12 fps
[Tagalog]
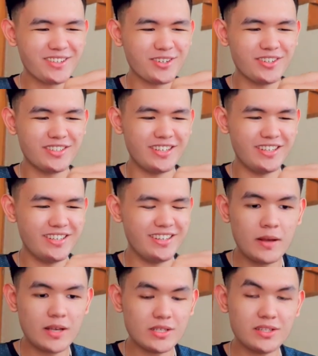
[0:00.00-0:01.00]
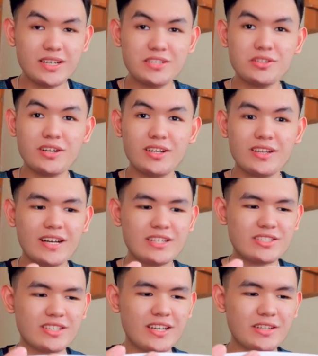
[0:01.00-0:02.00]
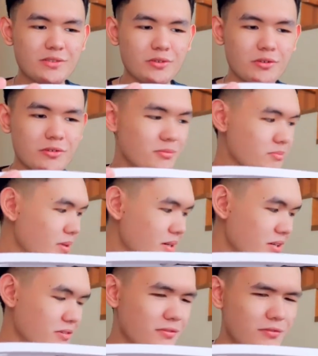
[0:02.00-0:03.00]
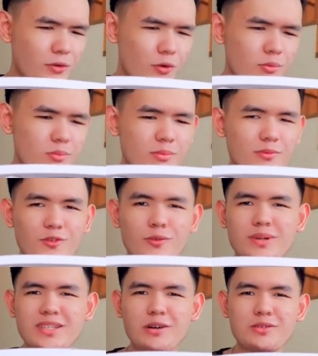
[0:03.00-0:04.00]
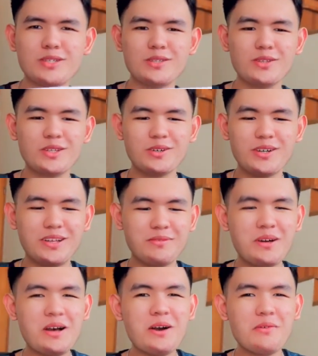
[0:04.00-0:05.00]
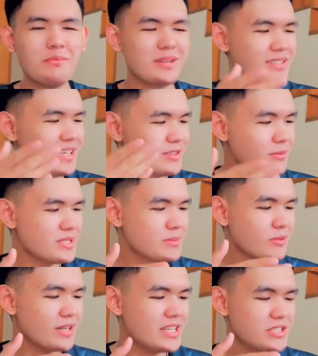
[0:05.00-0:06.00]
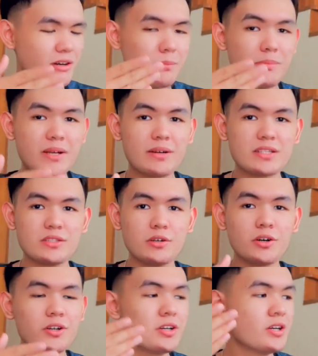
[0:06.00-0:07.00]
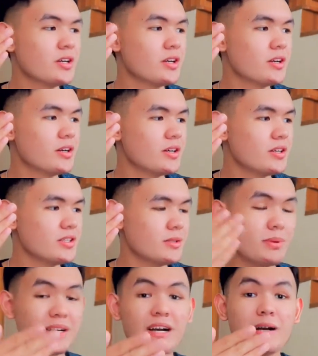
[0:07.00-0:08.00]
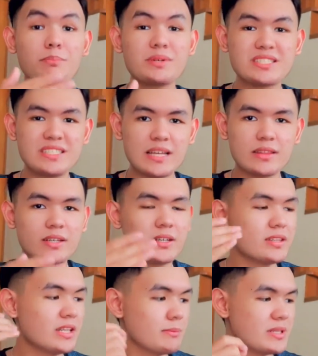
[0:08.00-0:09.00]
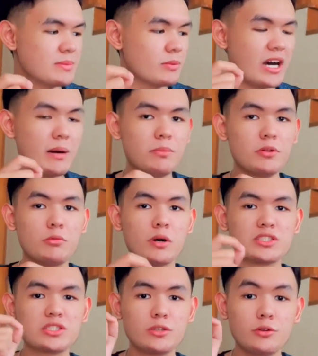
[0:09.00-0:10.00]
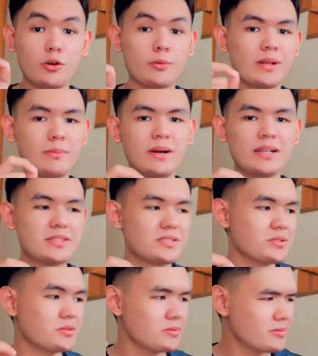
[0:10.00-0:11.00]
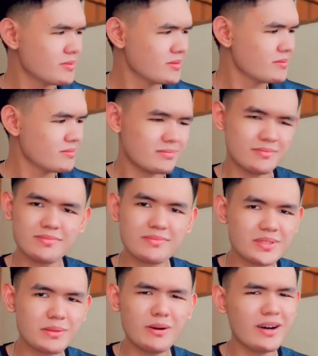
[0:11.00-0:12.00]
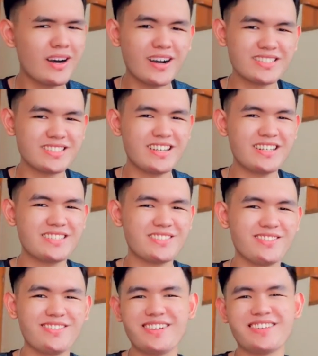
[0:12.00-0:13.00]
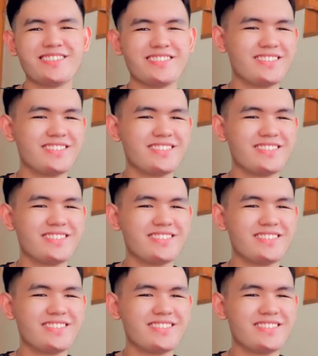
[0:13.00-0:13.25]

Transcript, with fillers: Corny. So yun guys, nakalagay siya sa ganitong parang foam. Foam ba tawag dito? Hindi ko alam. But ganito mismo guys yung appearance or yung pagkakapresent present ng mismong Apple Watch normal band. So, di ba ang angas guys? So, ayan.